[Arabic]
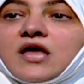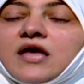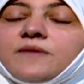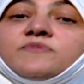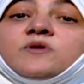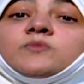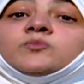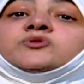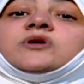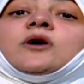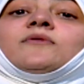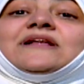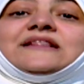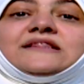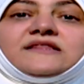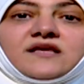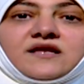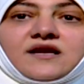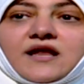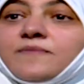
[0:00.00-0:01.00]
ابني
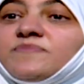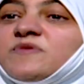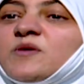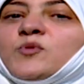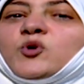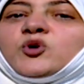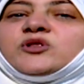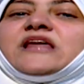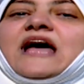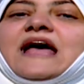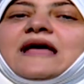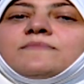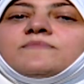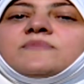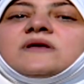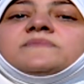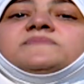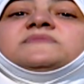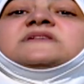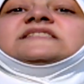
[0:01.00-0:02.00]
متوتر ابني مكتئب
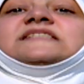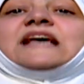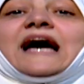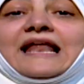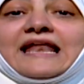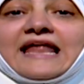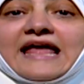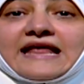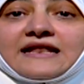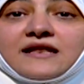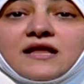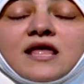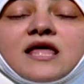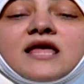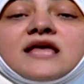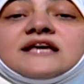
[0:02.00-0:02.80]
ابني زعلان